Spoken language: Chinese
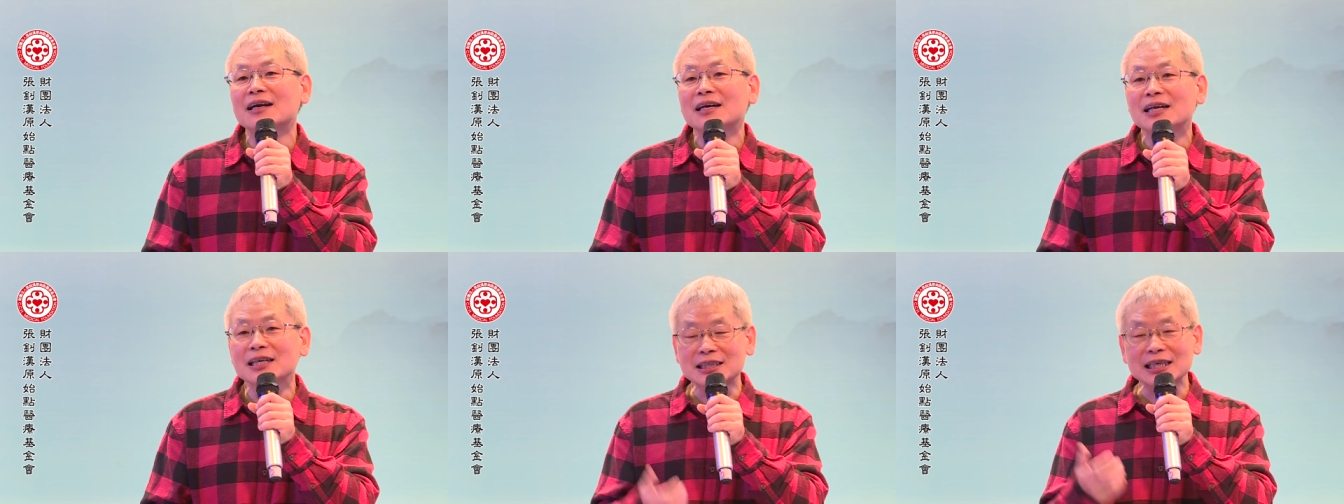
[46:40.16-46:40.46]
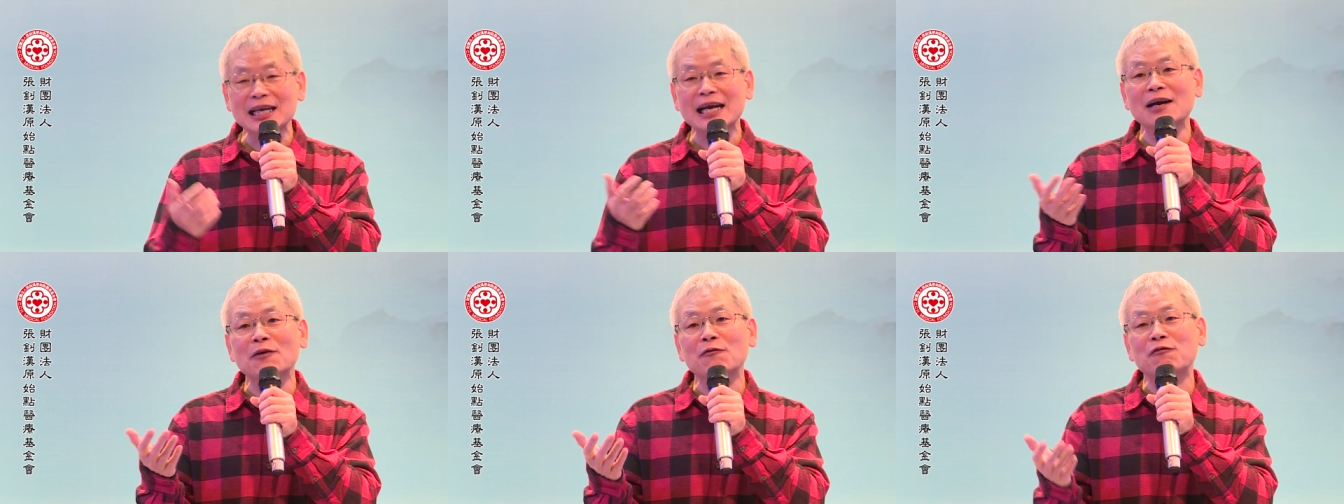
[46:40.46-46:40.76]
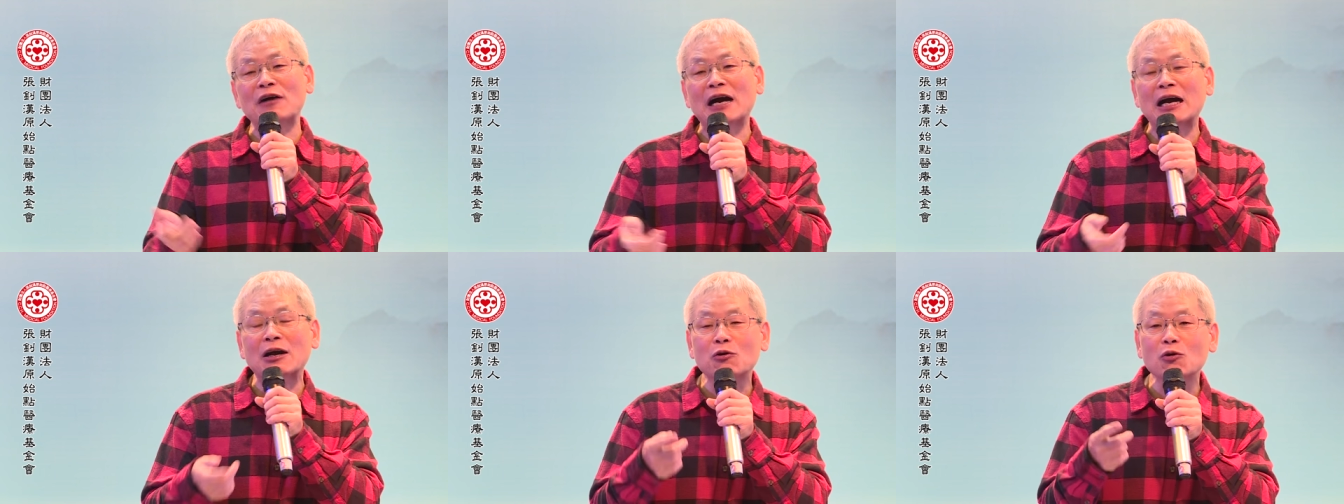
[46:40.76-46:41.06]
那这样
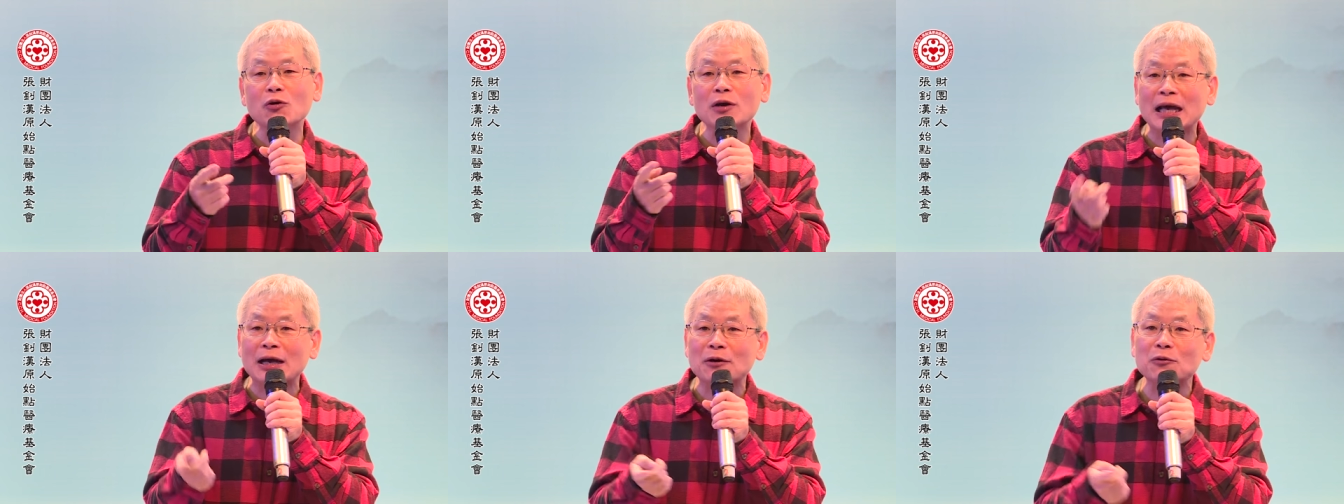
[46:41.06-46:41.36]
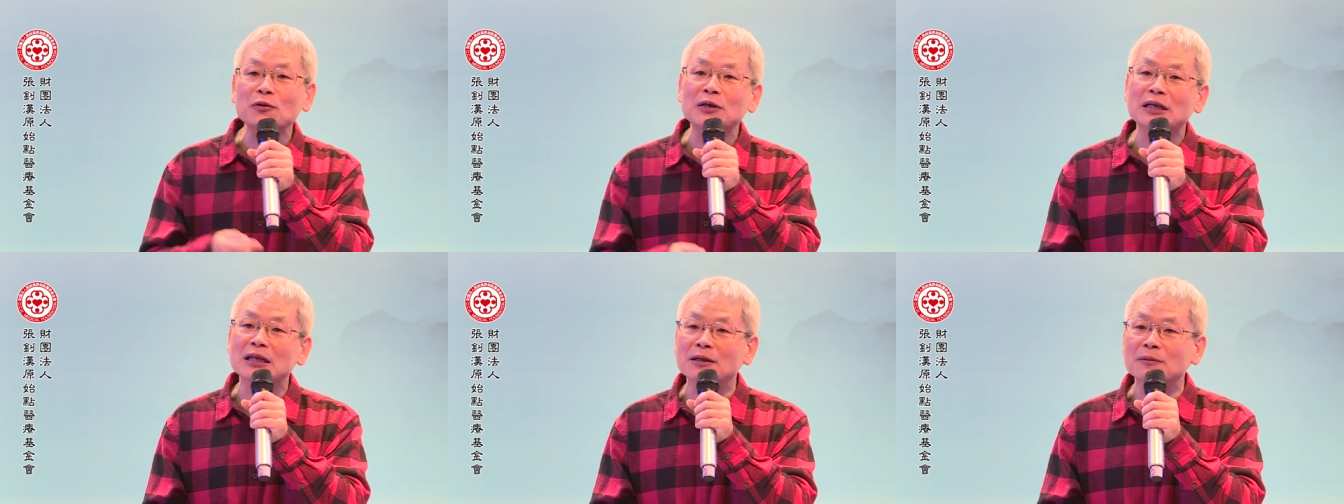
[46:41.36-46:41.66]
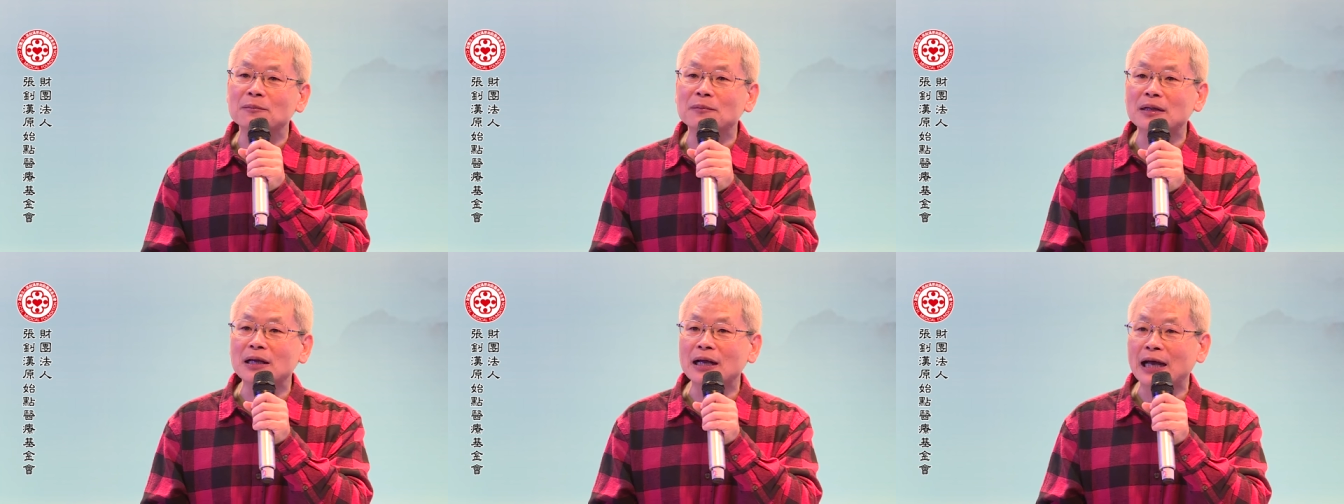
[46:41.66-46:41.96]
反过来问你
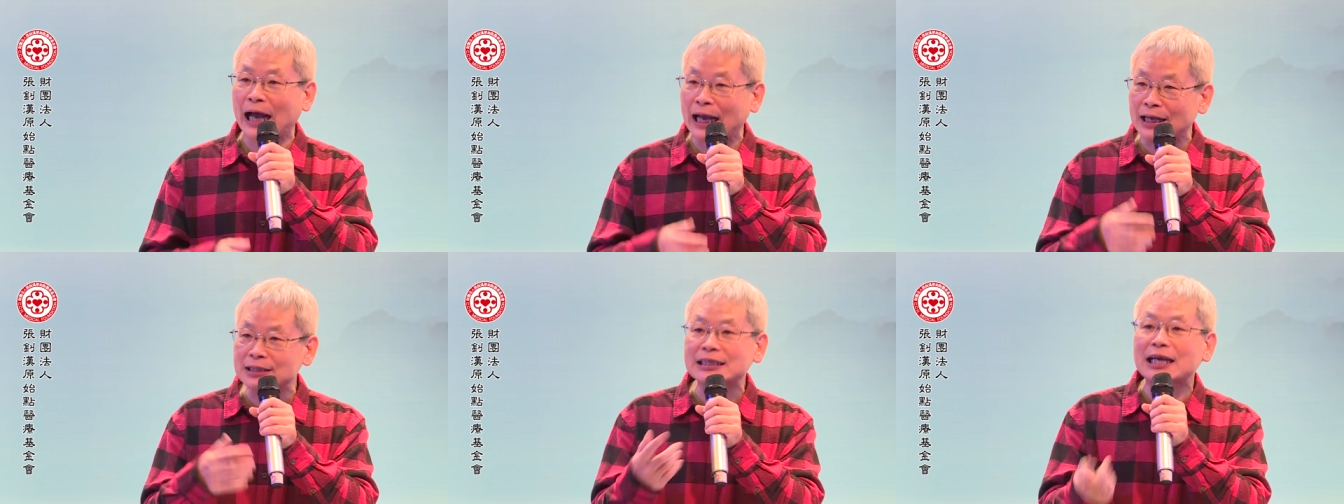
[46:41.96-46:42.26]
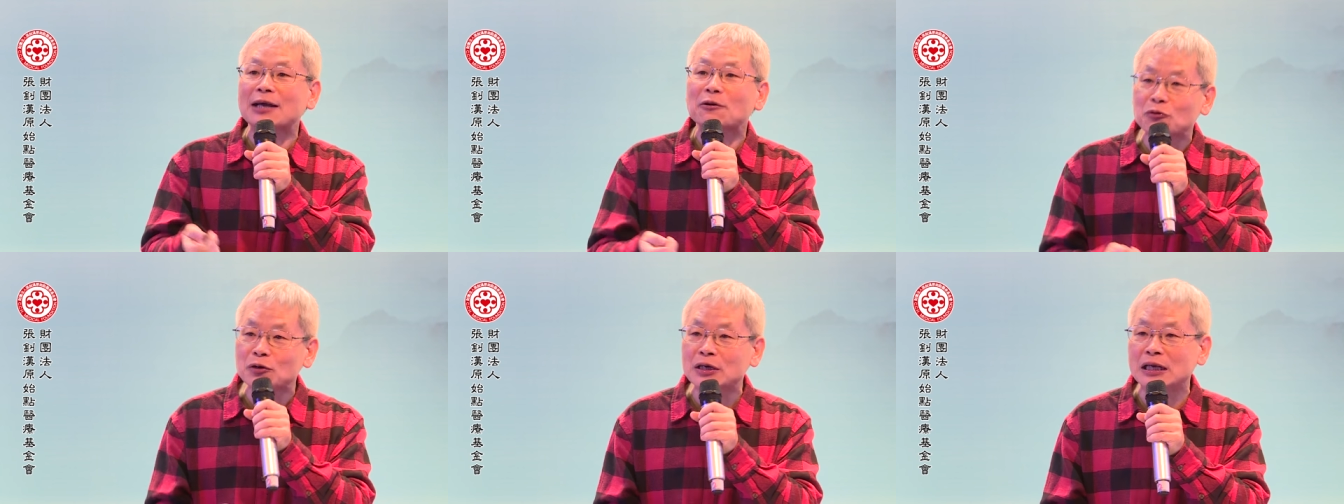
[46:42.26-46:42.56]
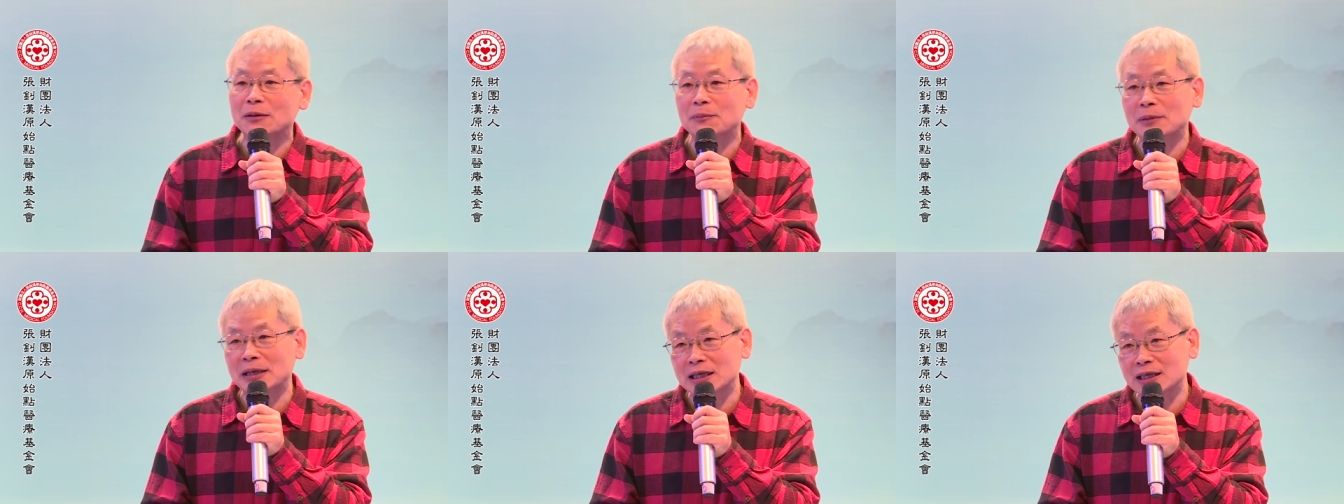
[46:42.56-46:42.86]
们，还再问
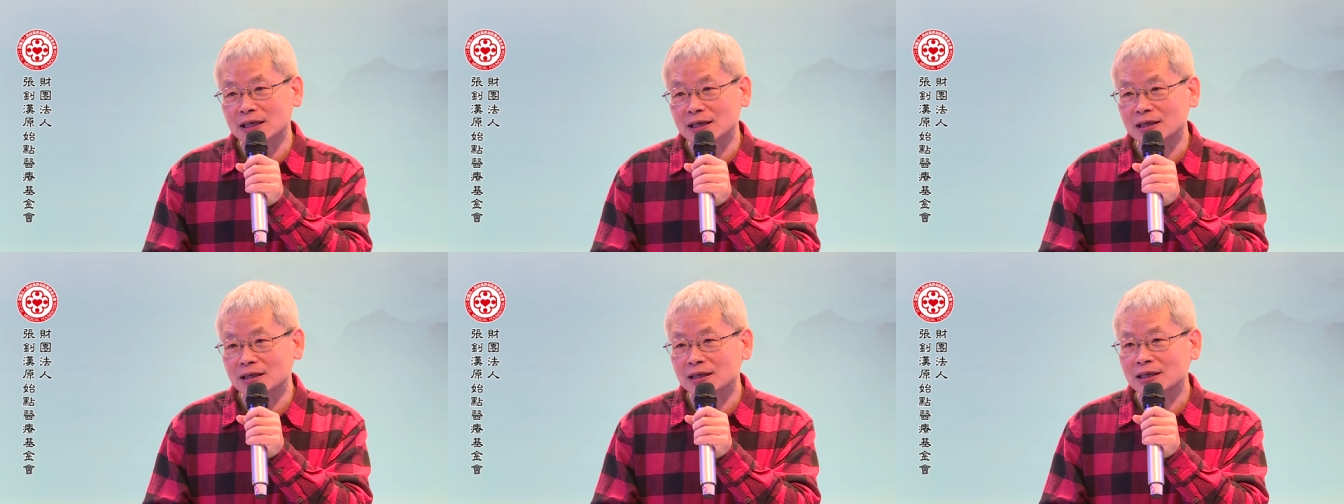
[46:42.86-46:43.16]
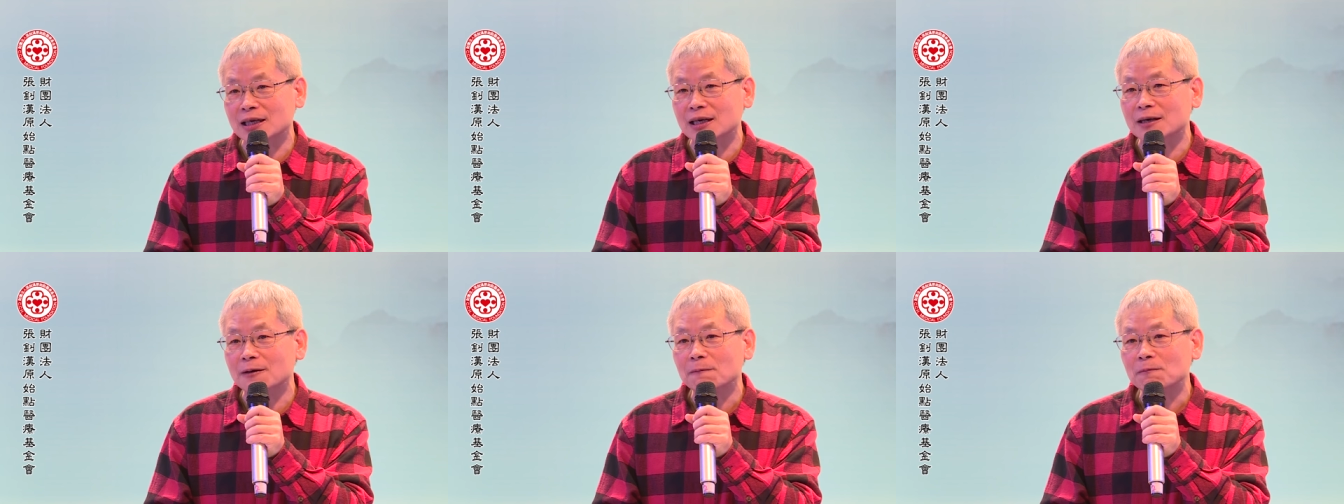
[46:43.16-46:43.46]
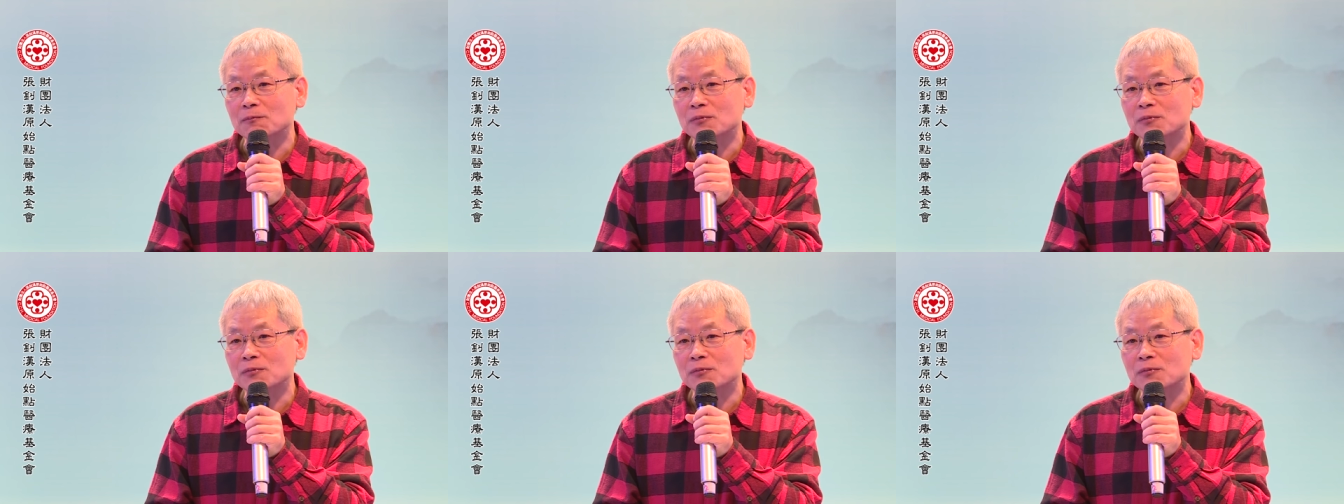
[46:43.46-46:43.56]
你们一个：